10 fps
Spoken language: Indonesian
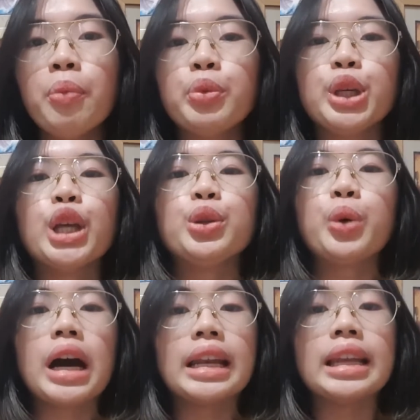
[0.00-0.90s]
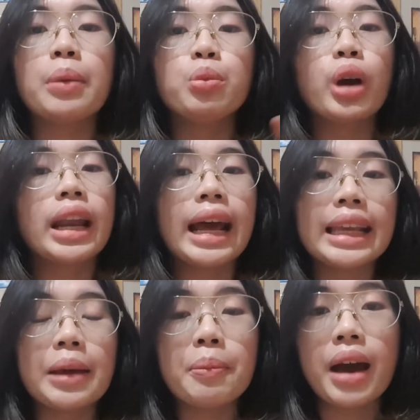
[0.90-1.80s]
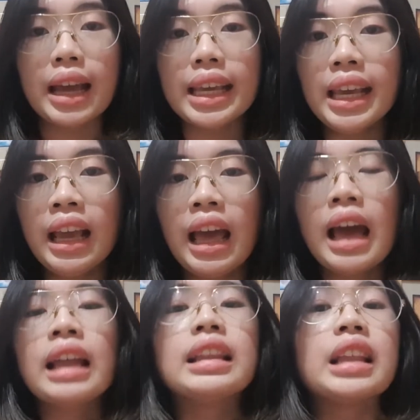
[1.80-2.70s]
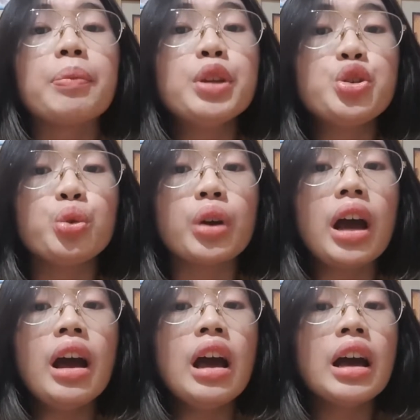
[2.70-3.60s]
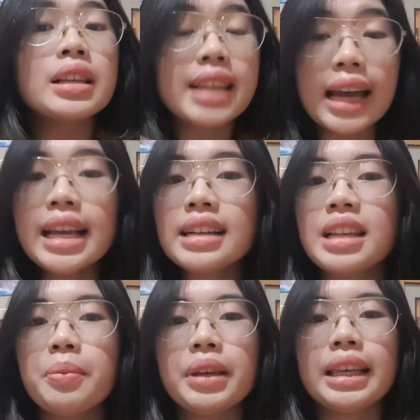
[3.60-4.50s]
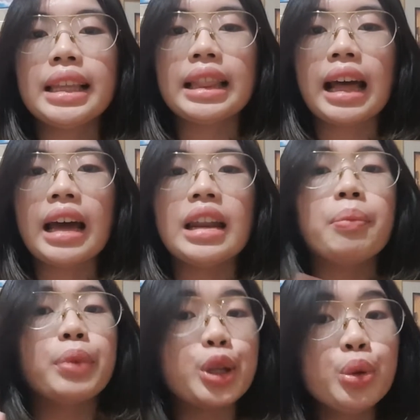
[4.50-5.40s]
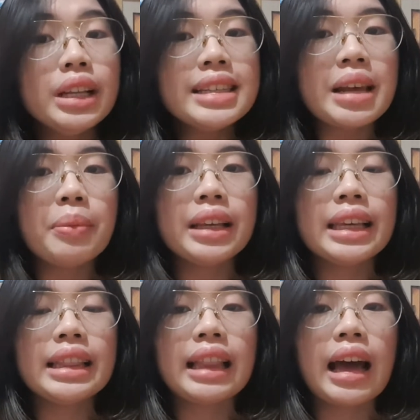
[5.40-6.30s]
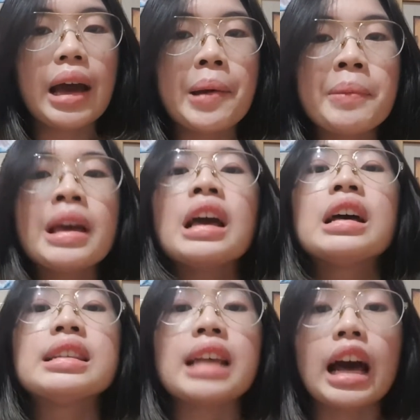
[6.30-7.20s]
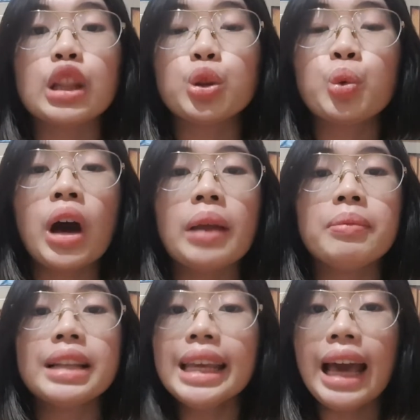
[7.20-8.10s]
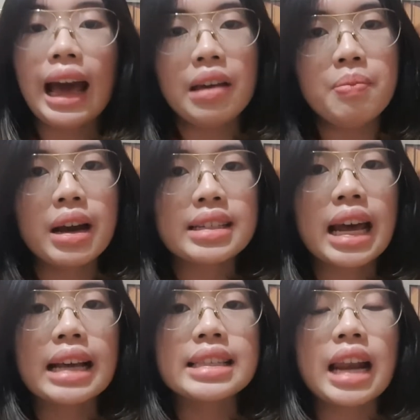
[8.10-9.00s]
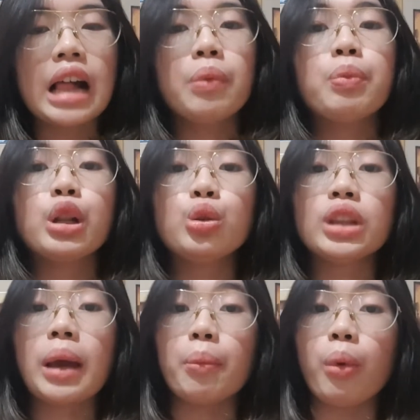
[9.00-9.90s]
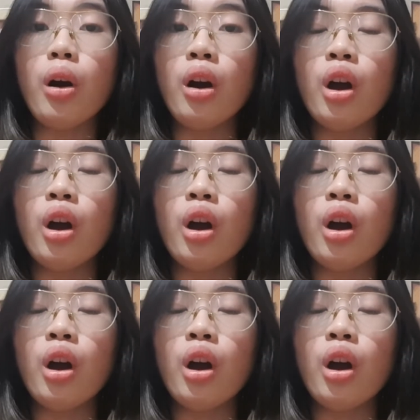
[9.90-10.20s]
punya Tuhan yang bukan hanya baik, tetapi juga sayang sama kita dan peduli sama kita. Saat Tuhan melihat bangsa Israel perlu tembok,